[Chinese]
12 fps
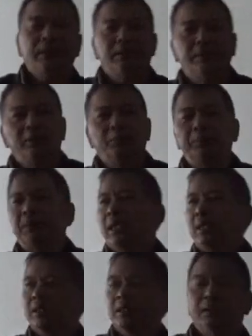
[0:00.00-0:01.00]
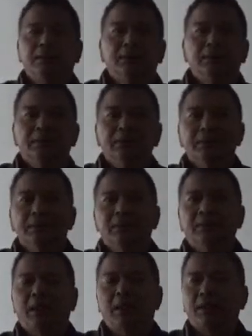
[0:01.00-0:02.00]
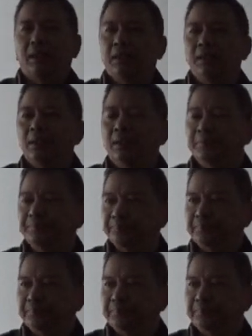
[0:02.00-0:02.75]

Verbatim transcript: 样呢就避开了像那个